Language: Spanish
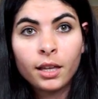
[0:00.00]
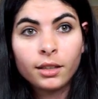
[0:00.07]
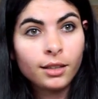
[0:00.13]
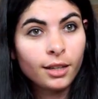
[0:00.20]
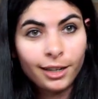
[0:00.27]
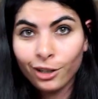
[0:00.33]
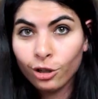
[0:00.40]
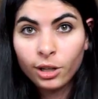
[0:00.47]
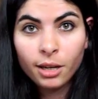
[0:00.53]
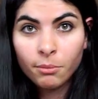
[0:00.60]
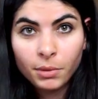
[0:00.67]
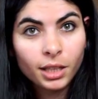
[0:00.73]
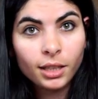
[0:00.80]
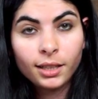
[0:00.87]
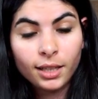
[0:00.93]
te leo la
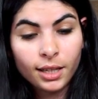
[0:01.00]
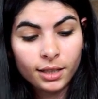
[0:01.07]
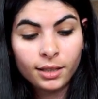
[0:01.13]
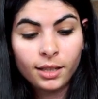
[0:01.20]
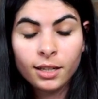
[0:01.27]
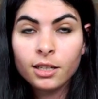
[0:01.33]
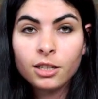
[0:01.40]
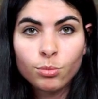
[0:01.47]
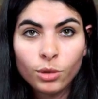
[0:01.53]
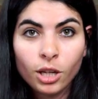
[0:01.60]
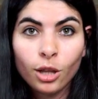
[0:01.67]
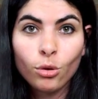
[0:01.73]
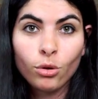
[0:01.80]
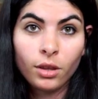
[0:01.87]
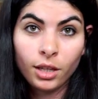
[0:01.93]
mente, tienes
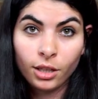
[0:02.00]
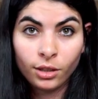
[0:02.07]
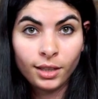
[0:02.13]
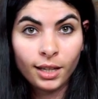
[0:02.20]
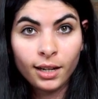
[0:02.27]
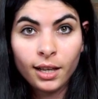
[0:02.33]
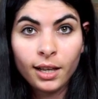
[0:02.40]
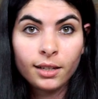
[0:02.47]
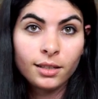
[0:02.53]
miedo de tener,